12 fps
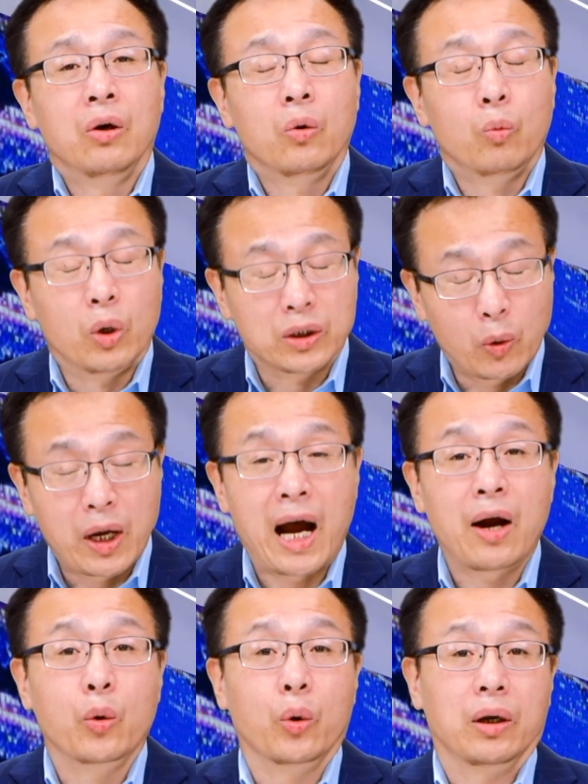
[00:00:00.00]
我都
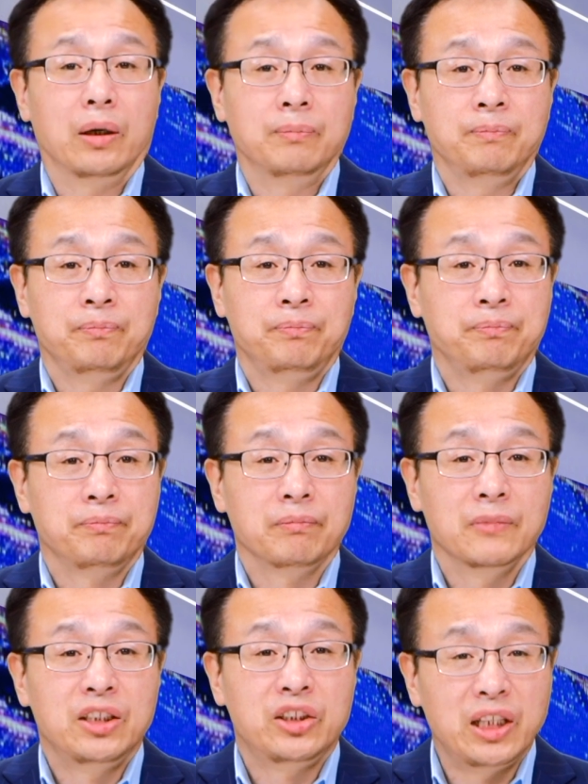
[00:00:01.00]
看过了，
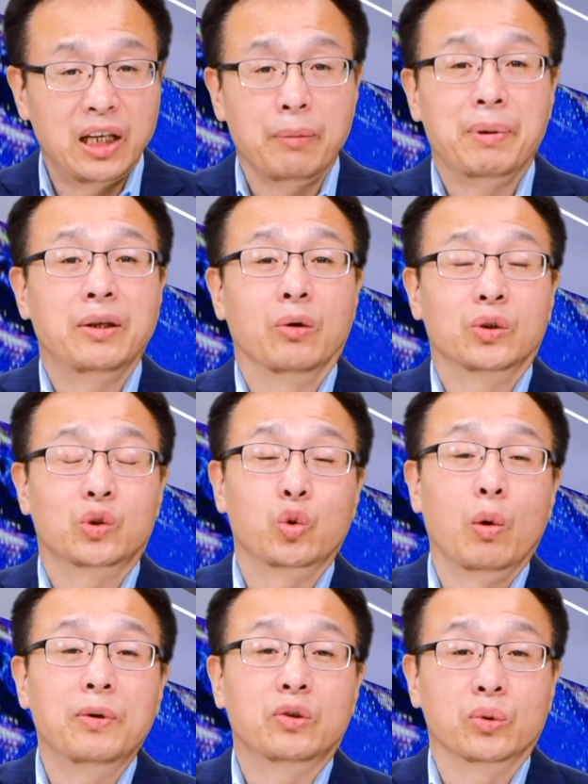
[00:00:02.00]
心里边有
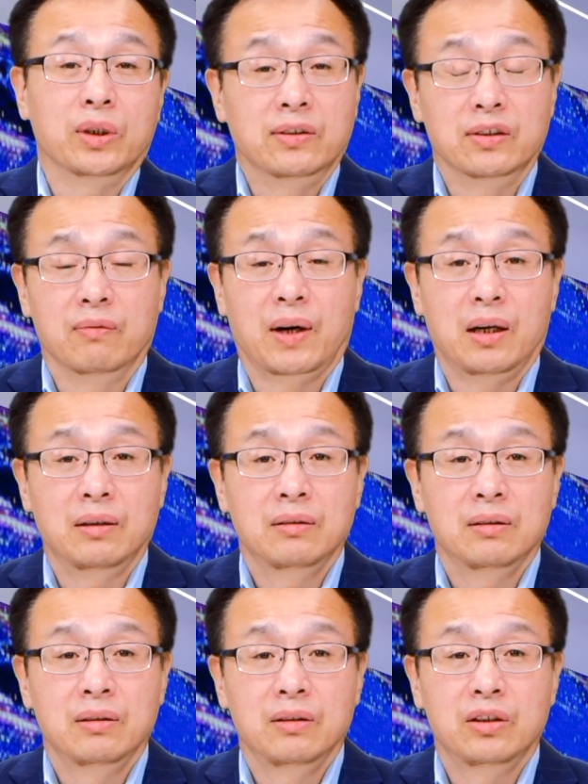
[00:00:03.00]
说不出的滋味儿，
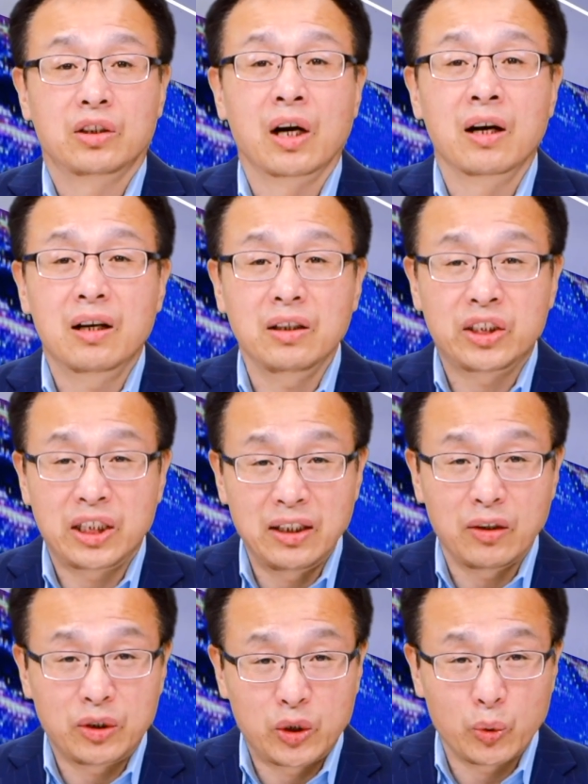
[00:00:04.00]
整个心
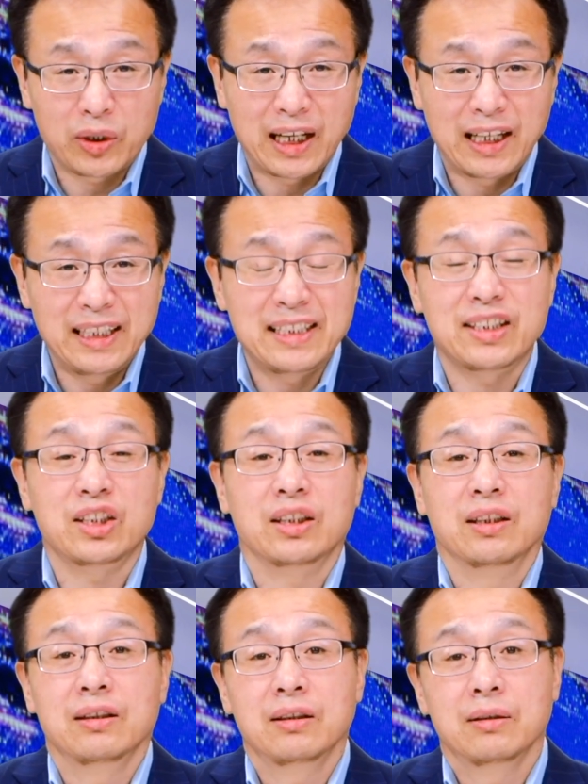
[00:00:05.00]
都揪在了一起。
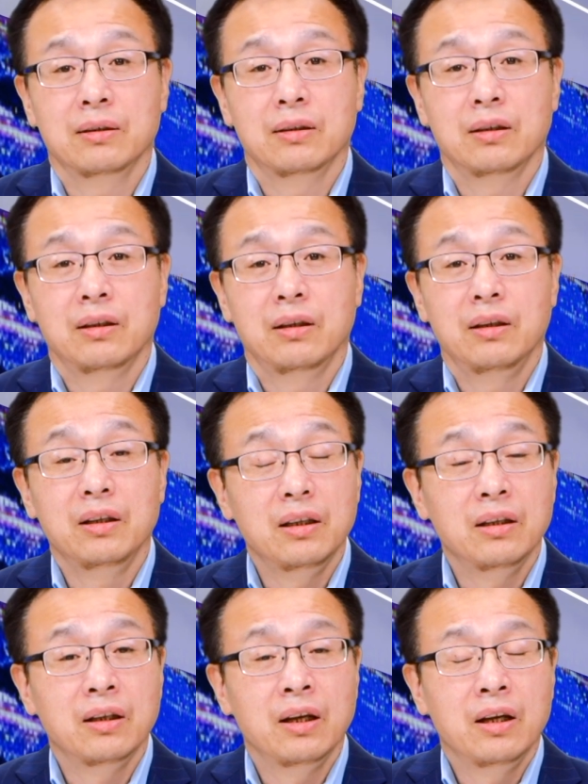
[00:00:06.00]

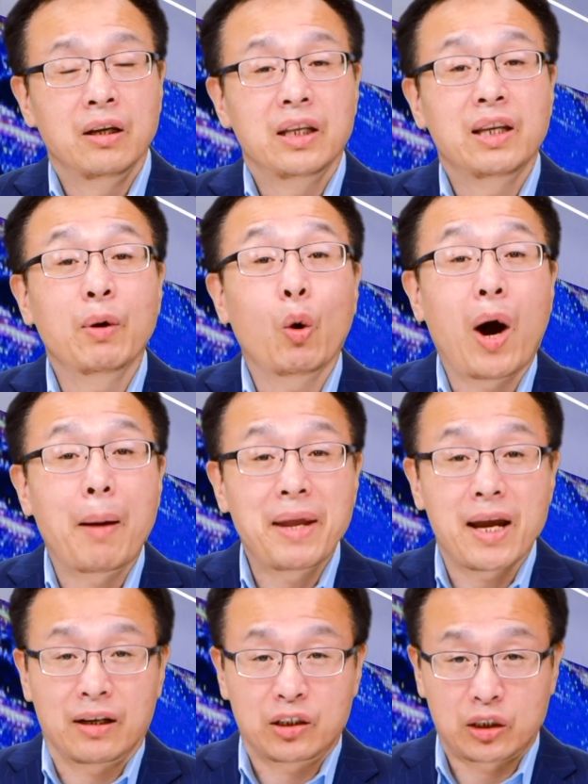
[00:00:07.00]
因为画
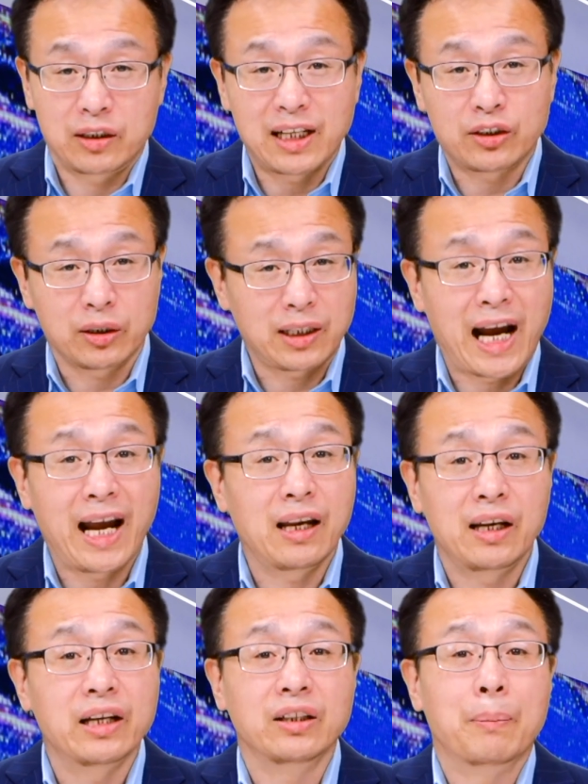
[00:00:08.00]
面啊实在是太
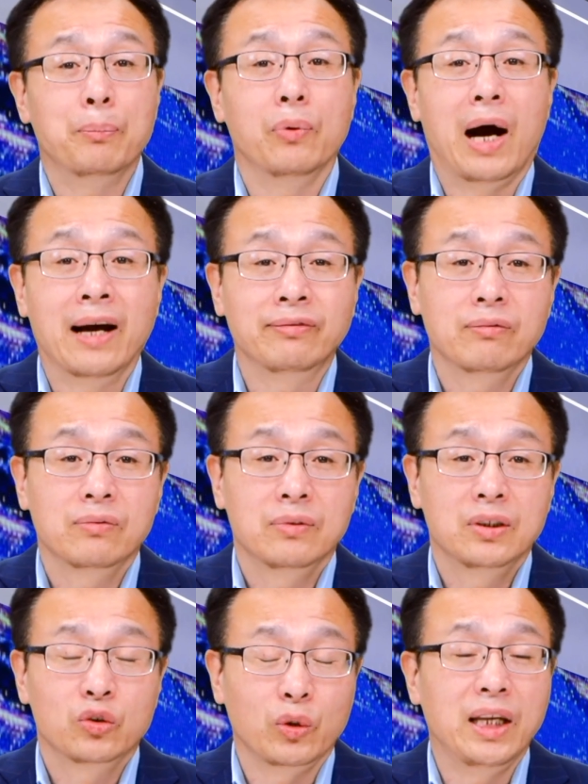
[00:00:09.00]
令人不安，
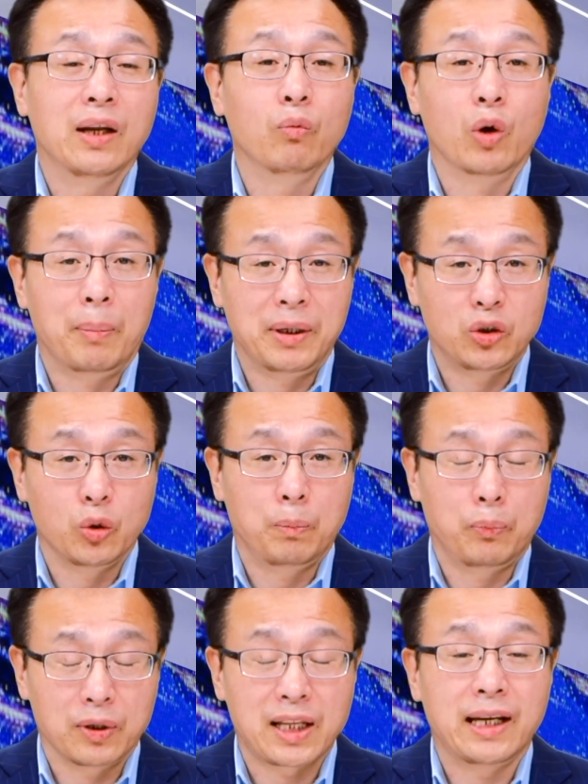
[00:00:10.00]
所以呢，我们就
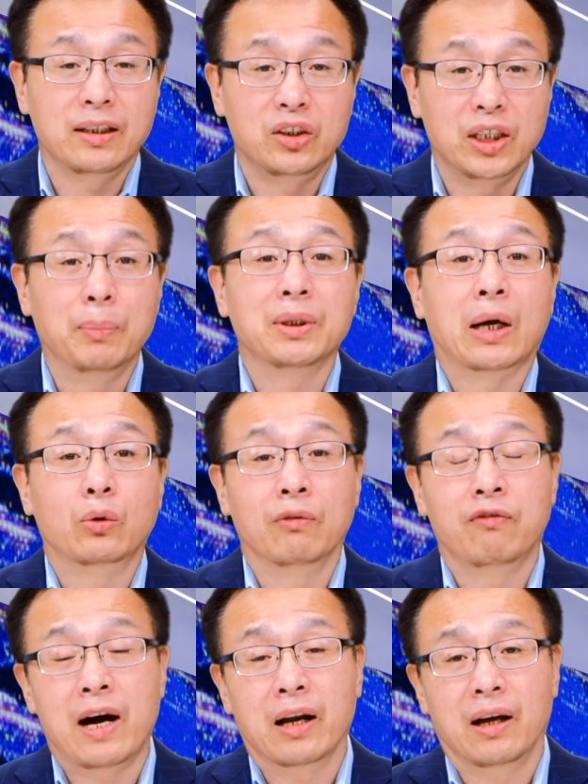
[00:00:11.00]
不在节目当中
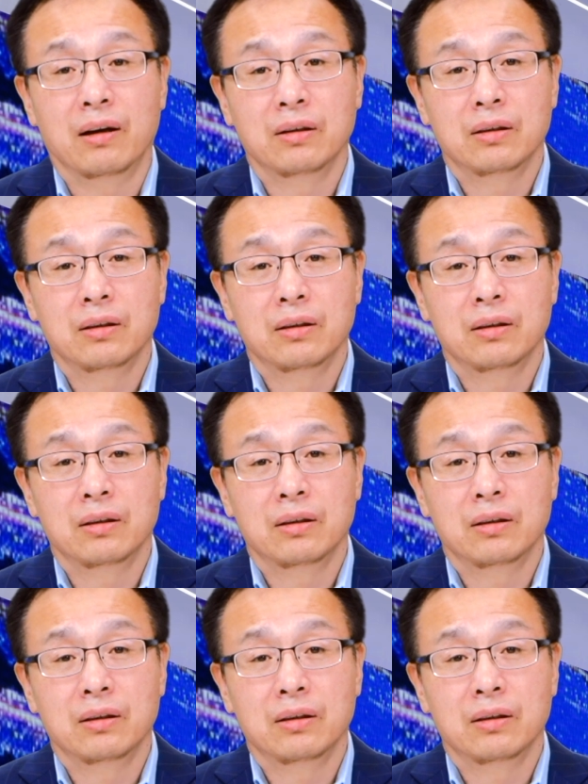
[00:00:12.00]
放了，